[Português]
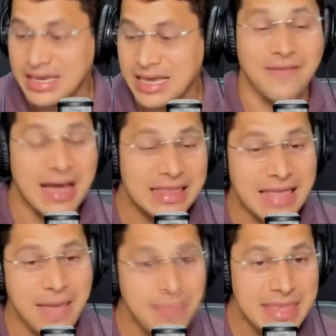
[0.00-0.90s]
e ele vai
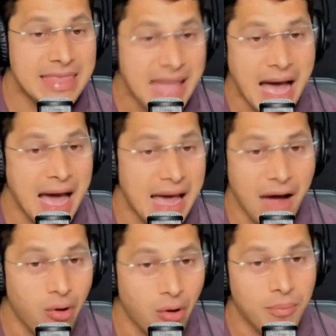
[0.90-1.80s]
terminar
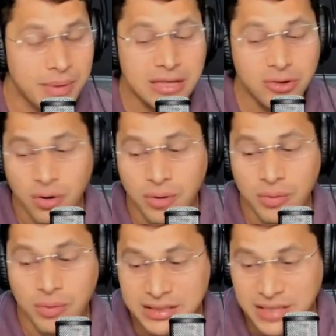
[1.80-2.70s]
a obra em
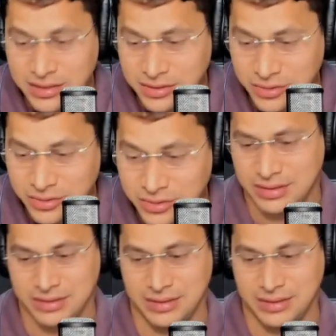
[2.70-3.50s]
nome de Jesus.